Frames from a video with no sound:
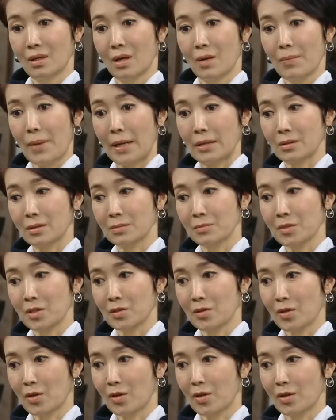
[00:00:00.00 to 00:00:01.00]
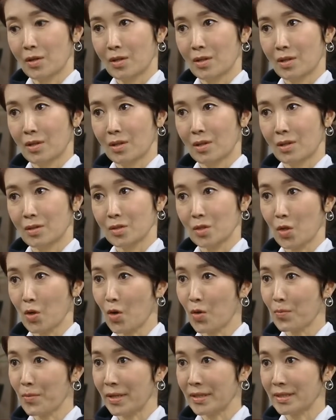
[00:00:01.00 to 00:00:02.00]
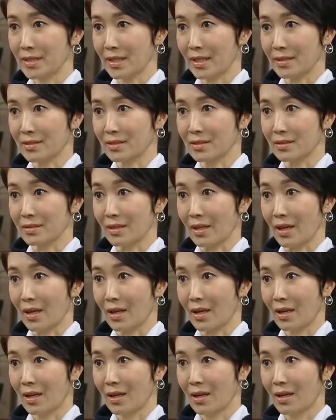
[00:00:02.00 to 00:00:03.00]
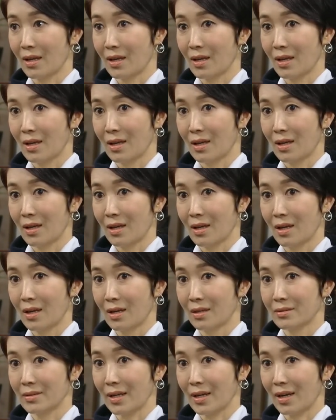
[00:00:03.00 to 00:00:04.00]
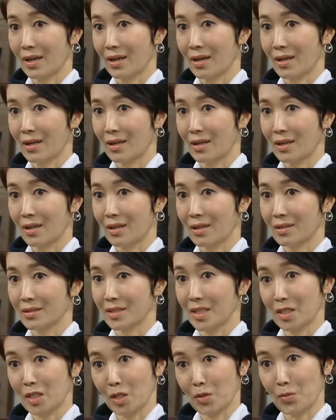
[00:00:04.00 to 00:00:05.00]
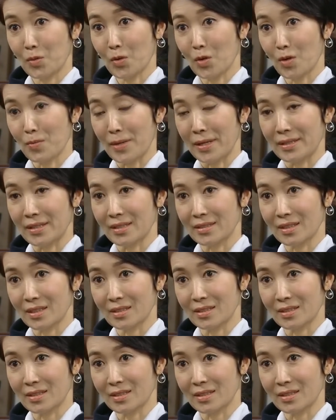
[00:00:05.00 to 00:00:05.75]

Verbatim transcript: 방금 그거 청원 반지 같은데 내가 제대로 본 거 맞나 차